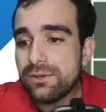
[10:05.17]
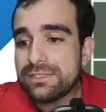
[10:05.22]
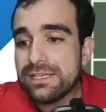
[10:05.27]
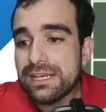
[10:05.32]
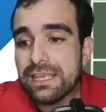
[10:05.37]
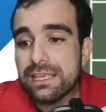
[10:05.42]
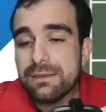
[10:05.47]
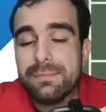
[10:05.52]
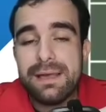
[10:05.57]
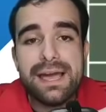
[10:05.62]
el
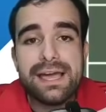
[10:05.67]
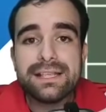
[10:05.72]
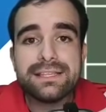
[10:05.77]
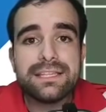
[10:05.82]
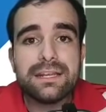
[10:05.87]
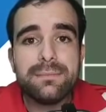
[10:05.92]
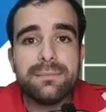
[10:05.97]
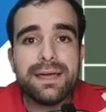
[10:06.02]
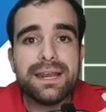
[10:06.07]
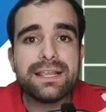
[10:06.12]
que más
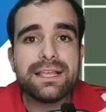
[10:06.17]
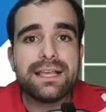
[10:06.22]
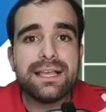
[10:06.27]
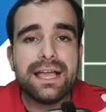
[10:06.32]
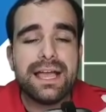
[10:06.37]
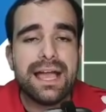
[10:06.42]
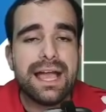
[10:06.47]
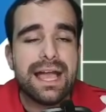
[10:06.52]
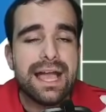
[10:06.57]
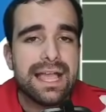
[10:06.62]
arrastra marca.
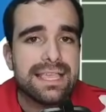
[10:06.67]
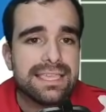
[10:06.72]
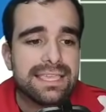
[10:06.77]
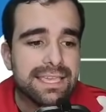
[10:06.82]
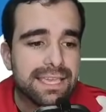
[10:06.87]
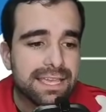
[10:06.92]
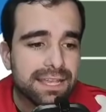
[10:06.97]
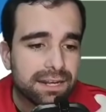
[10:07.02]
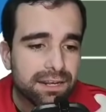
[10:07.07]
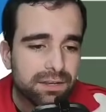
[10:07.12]

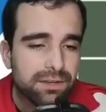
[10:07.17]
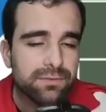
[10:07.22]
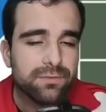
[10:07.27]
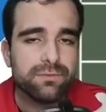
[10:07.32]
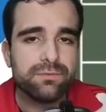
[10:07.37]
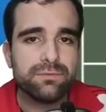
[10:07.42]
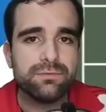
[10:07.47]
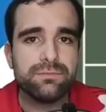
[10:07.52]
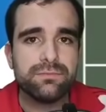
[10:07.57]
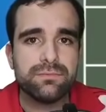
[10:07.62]
Ayer,
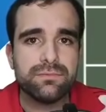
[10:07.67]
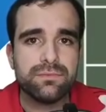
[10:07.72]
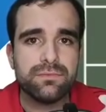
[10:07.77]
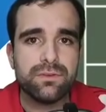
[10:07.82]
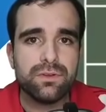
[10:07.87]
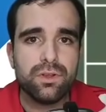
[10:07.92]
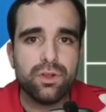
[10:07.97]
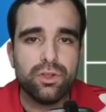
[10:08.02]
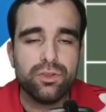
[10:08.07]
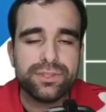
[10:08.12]

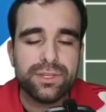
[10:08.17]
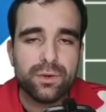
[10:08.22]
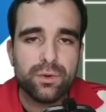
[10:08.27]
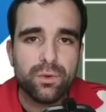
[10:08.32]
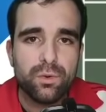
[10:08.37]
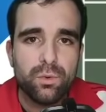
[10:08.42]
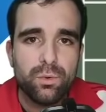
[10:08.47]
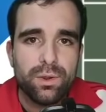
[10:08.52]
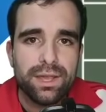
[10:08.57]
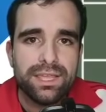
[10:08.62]
contra
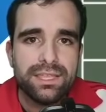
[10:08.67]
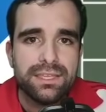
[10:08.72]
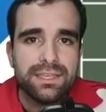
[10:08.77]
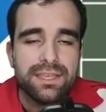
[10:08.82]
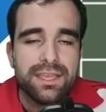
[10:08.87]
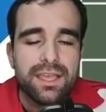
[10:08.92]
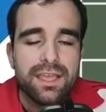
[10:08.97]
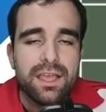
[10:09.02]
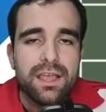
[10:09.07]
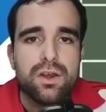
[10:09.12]
Uruguay,
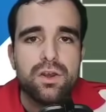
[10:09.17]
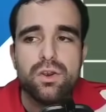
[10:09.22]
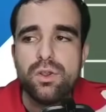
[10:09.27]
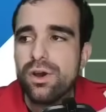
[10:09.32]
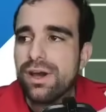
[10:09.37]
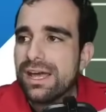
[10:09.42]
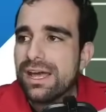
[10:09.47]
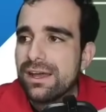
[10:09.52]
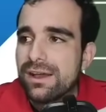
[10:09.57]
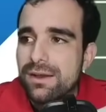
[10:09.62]

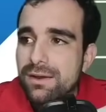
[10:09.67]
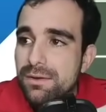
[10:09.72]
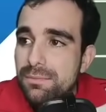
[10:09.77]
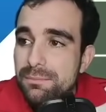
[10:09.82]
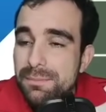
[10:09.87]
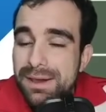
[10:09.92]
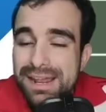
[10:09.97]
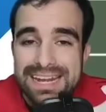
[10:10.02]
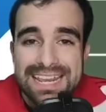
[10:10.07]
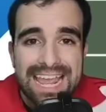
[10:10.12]
lo
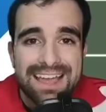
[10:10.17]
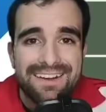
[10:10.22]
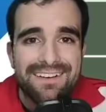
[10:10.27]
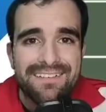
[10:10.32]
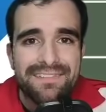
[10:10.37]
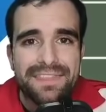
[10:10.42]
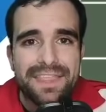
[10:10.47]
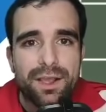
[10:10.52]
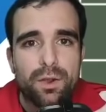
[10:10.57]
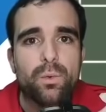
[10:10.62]

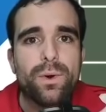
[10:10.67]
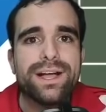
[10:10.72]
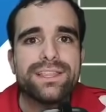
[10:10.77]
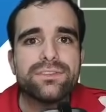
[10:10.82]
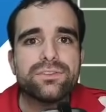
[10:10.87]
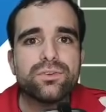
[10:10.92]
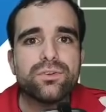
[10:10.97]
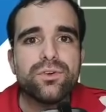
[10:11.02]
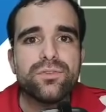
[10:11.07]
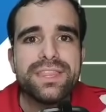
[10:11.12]
marcaban de a
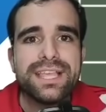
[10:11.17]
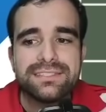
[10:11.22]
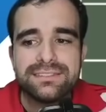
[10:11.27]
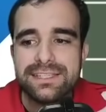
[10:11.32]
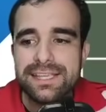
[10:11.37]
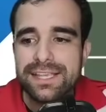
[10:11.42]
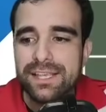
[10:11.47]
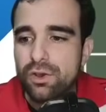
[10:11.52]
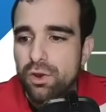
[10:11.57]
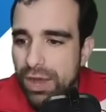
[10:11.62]
4, de a
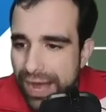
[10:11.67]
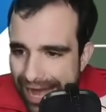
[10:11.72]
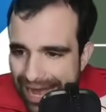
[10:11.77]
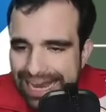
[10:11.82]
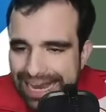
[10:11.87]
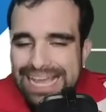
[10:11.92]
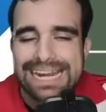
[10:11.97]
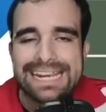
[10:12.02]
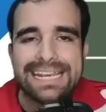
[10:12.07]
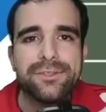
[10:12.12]
5. A
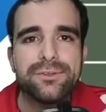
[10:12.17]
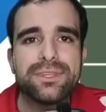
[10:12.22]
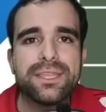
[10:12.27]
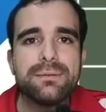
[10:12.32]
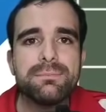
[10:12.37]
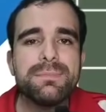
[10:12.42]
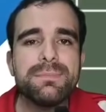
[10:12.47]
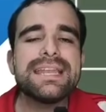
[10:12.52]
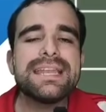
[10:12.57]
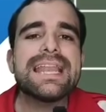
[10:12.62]
Carrillo
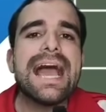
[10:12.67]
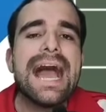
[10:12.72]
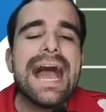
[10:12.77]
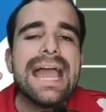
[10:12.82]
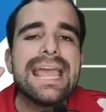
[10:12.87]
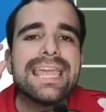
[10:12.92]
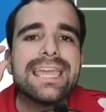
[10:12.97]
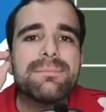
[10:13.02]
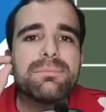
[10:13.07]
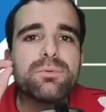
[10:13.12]
también.
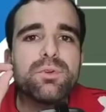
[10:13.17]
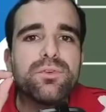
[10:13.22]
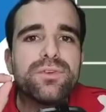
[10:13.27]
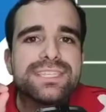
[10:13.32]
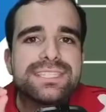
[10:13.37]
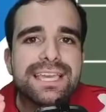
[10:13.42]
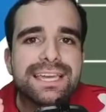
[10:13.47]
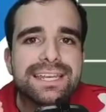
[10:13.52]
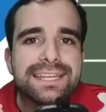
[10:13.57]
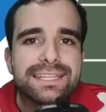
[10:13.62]
Hay que
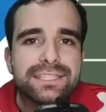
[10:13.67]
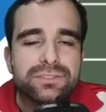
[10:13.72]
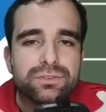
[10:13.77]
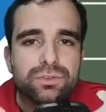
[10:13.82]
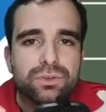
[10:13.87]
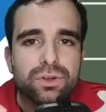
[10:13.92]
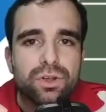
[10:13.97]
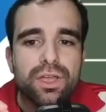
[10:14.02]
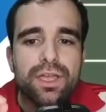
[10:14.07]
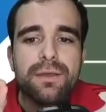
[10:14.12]
aprovechar
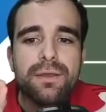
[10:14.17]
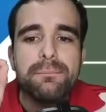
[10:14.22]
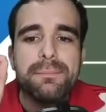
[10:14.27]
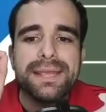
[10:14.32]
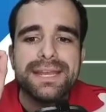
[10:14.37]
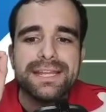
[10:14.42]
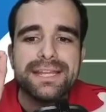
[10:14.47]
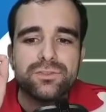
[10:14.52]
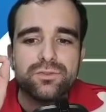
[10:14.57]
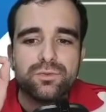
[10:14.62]
eso.
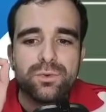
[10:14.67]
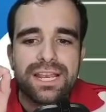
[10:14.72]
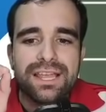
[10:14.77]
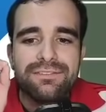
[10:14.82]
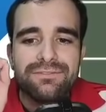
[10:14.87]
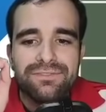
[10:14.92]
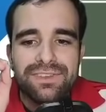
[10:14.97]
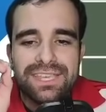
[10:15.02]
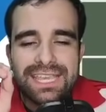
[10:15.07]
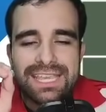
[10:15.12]
Venezuela
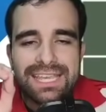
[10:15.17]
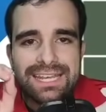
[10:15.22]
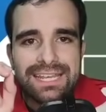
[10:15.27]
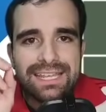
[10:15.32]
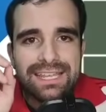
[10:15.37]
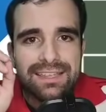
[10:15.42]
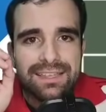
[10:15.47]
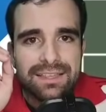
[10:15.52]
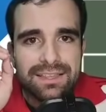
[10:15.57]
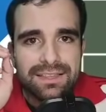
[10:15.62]

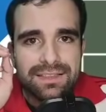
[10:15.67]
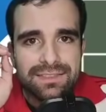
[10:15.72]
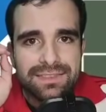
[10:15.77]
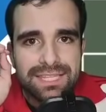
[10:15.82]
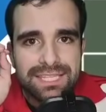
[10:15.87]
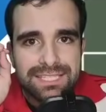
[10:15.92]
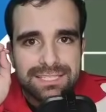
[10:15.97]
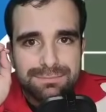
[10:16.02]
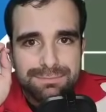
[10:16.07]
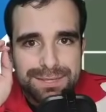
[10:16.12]
viene
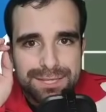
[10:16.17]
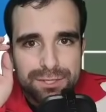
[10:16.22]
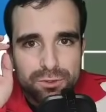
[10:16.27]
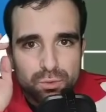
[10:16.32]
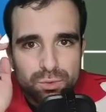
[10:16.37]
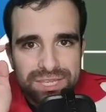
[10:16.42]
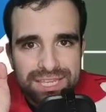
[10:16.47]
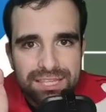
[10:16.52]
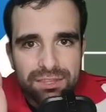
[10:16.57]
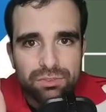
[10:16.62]

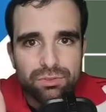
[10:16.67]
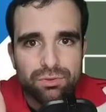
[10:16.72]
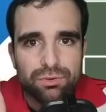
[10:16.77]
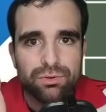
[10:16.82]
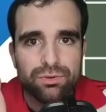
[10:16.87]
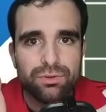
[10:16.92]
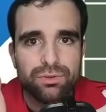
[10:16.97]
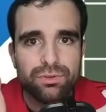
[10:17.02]
disminuido